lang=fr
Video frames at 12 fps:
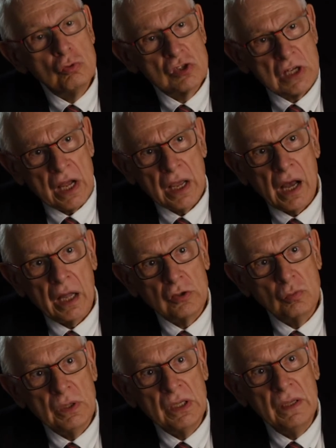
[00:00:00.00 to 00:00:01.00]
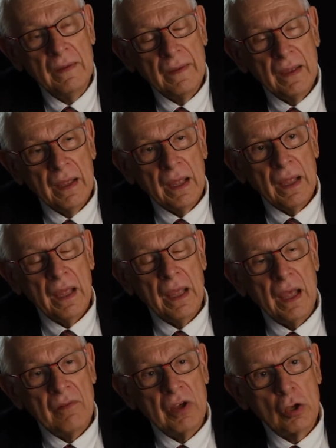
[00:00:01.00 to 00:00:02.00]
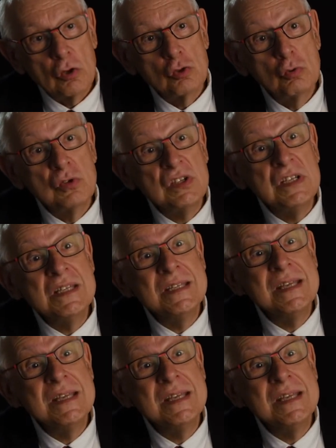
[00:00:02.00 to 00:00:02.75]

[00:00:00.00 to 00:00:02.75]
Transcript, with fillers: cela gratuit et avec un souci